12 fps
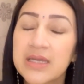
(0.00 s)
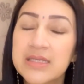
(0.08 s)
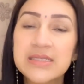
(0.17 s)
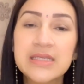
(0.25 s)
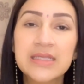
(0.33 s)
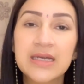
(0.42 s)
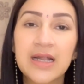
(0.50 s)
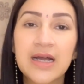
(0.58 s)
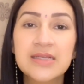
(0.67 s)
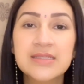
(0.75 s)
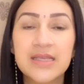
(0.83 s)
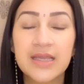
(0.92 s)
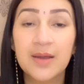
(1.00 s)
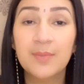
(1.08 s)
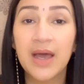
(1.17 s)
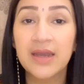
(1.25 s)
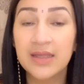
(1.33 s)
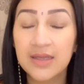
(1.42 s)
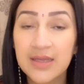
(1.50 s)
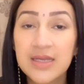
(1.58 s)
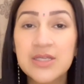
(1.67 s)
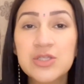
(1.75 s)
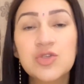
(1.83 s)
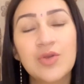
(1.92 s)
इसी तरह से हमारे
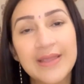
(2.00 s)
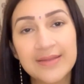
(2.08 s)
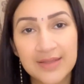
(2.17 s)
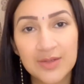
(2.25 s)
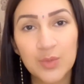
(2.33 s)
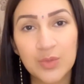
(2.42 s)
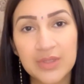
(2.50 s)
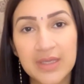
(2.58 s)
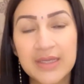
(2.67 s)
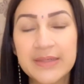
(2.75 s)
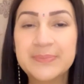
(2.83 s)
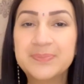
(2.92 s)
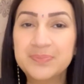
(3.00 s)
स्ट्रेंथन होते हैं